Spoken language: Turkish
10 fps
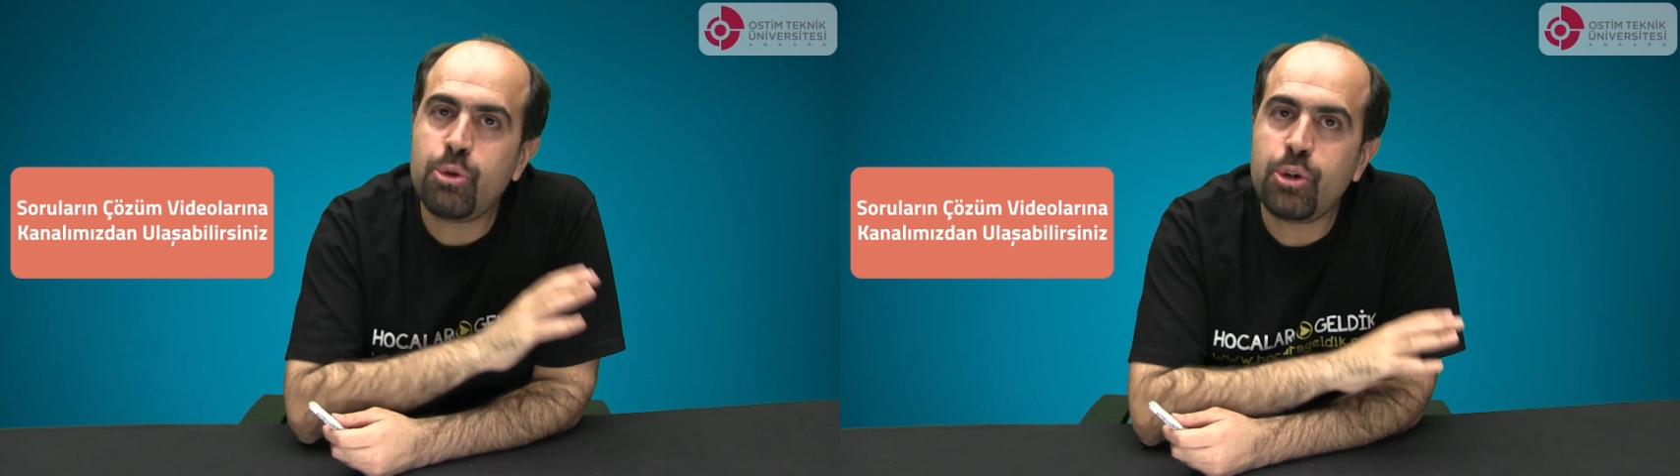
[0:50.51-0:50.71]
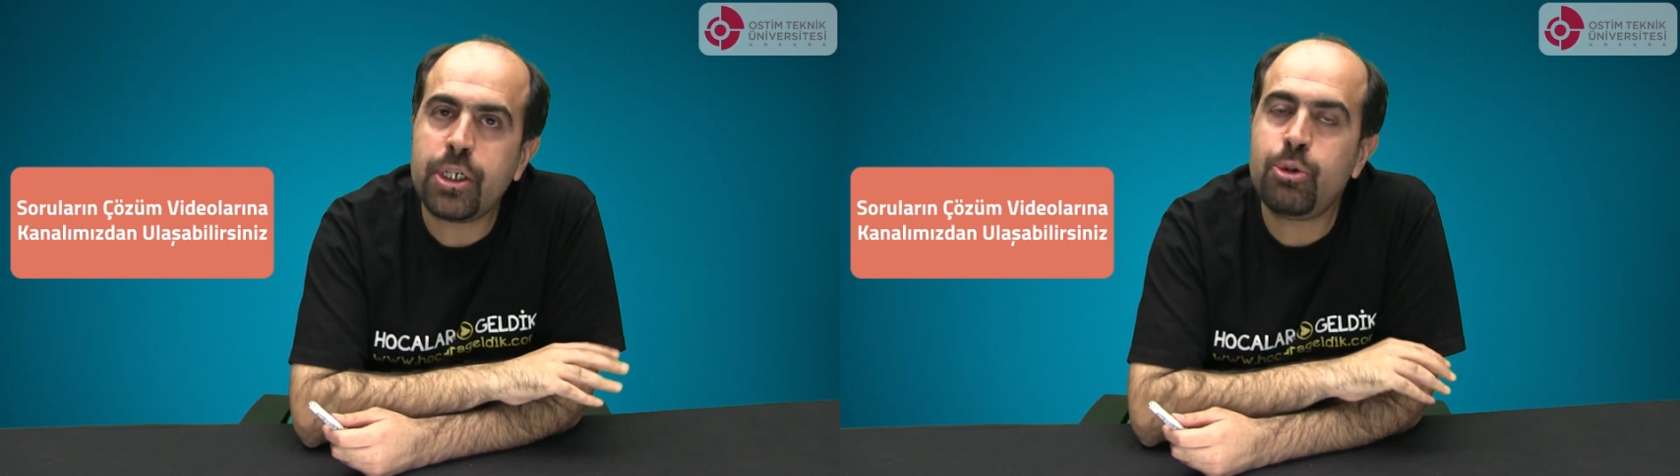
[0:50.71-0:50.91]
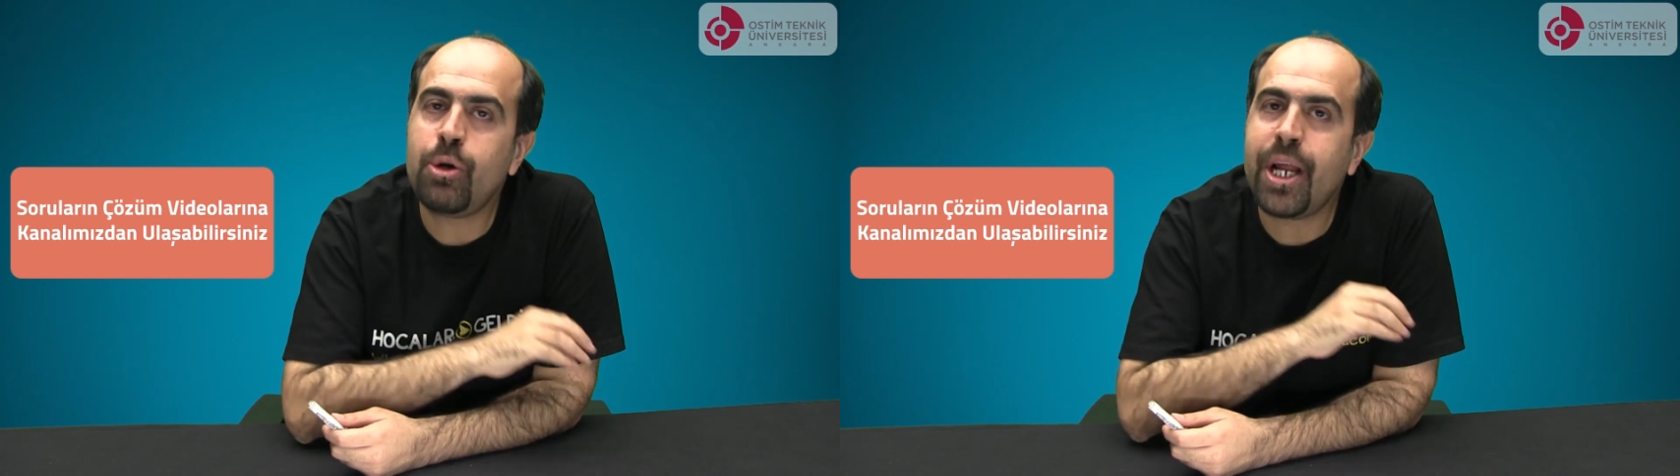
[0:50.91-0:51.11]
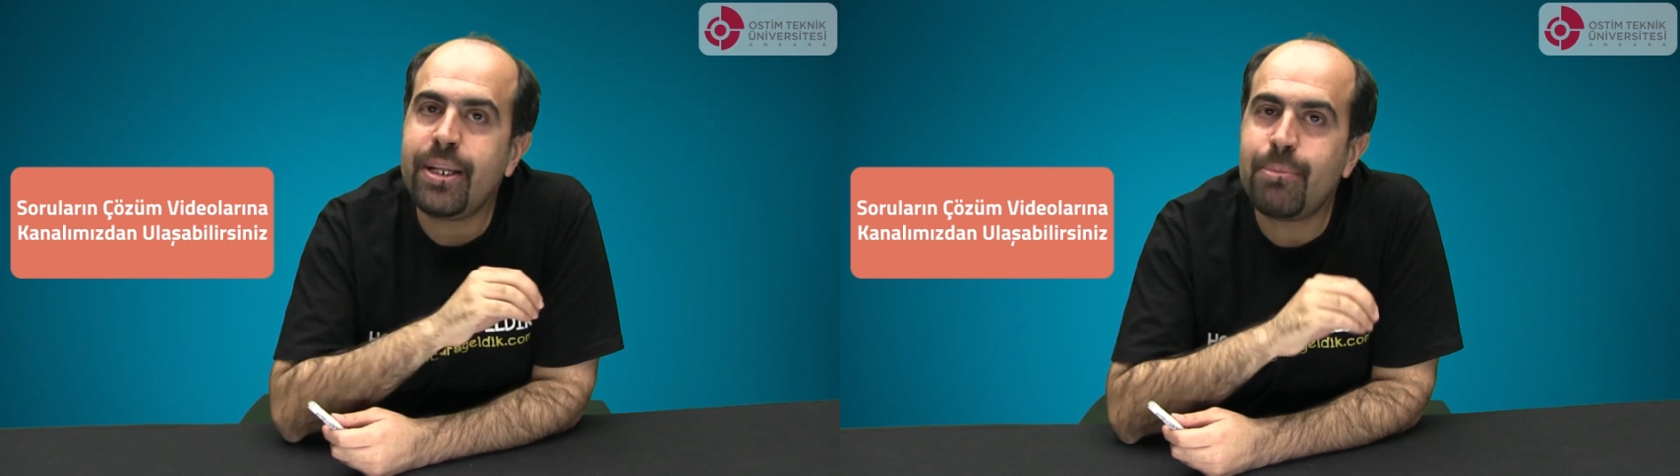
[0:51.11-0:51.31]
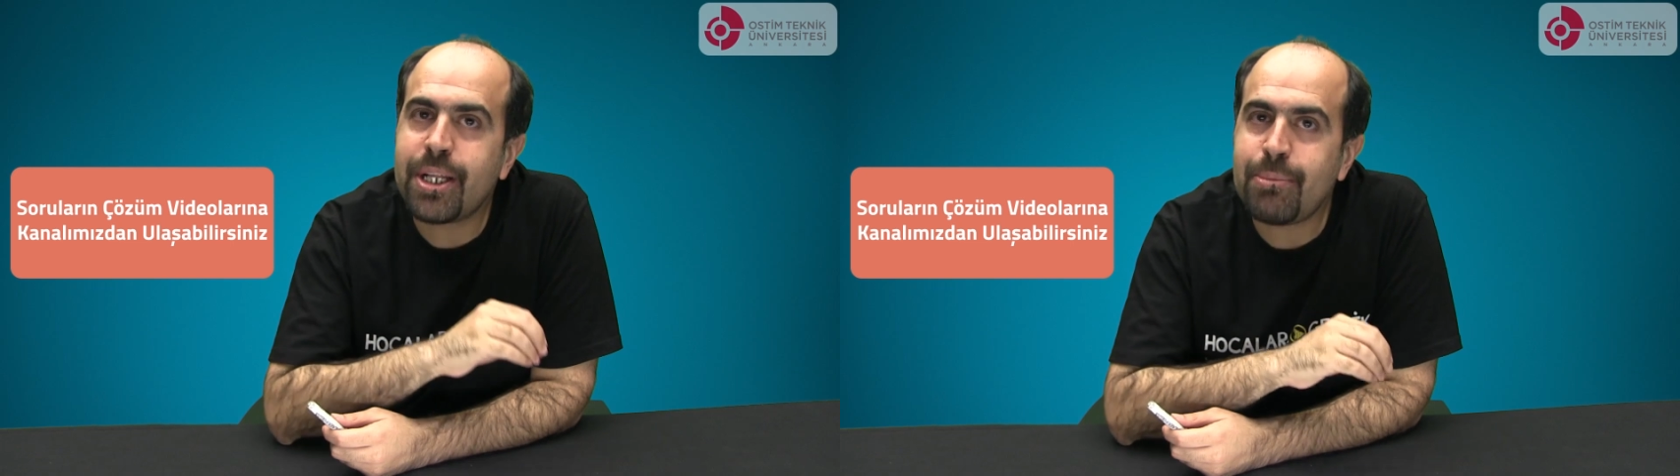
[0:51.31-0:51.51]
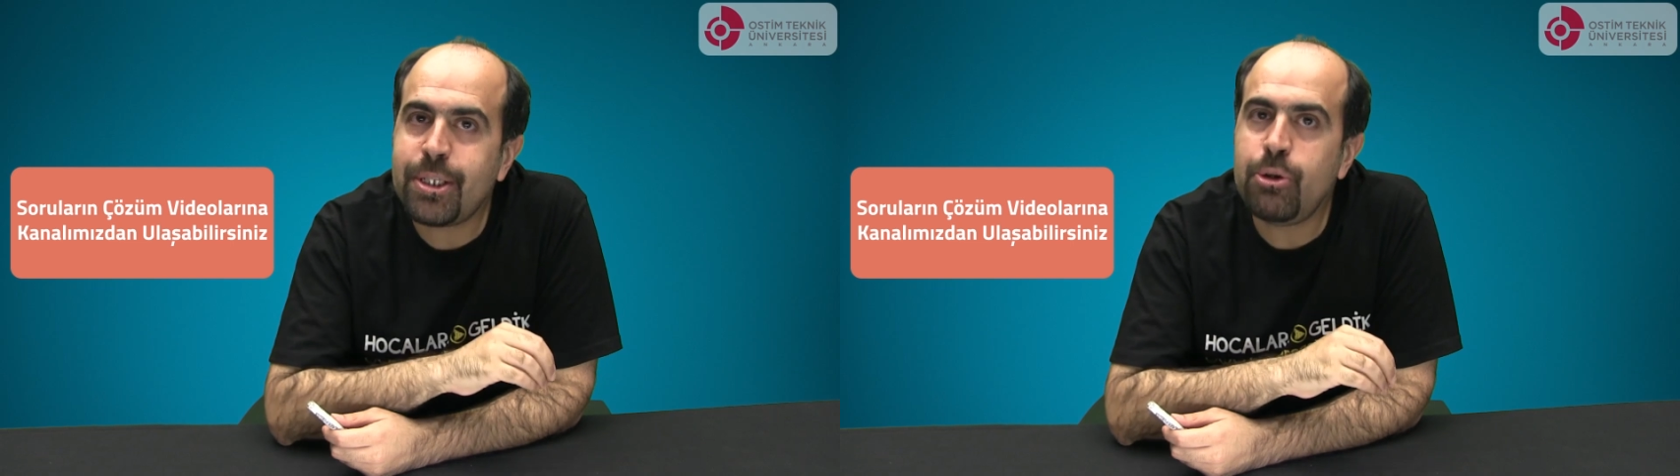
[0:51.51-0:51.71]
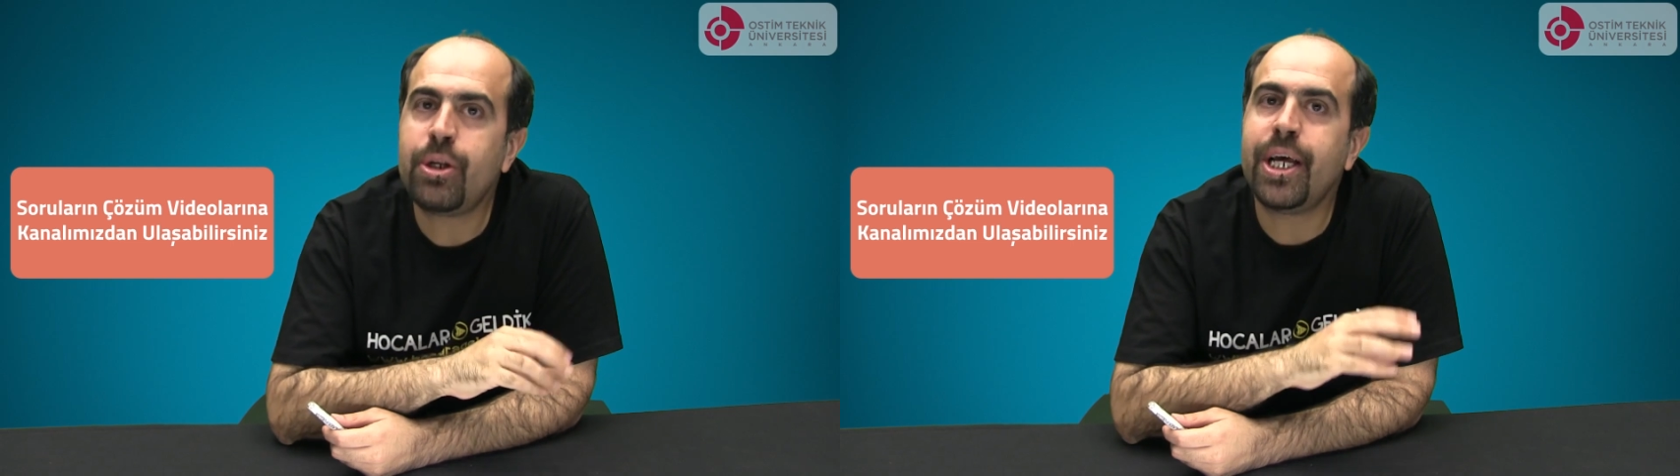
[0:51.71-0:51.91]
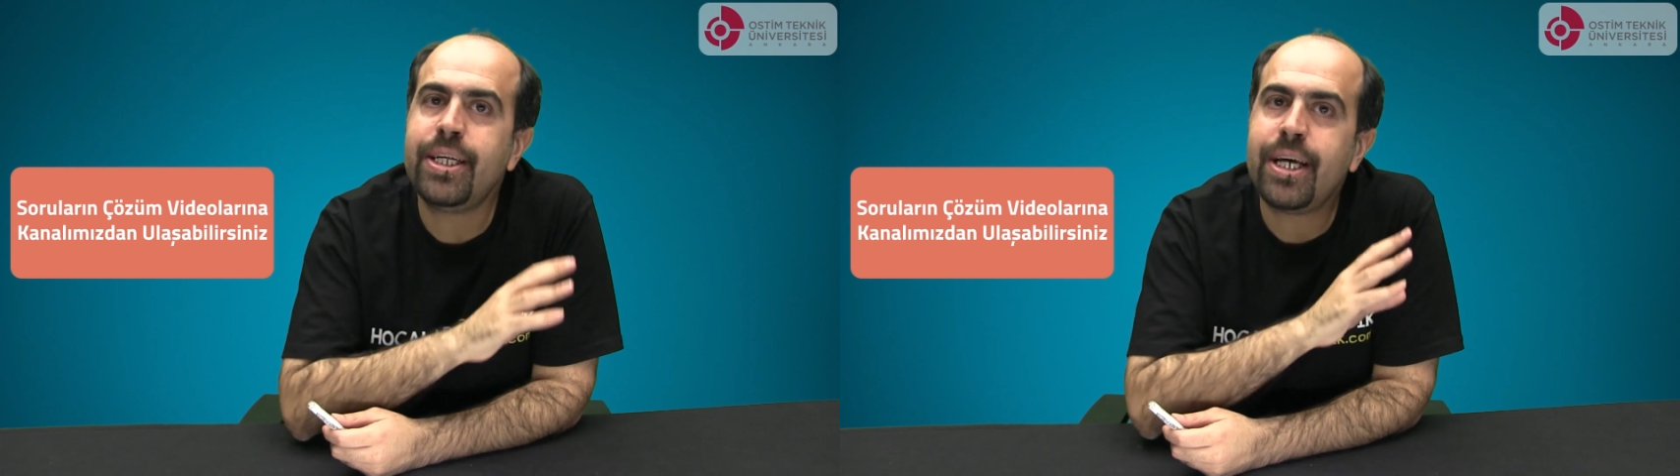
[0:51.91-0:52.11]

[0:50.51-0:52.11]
Türkçesi yüklendi, matematik yüklendi.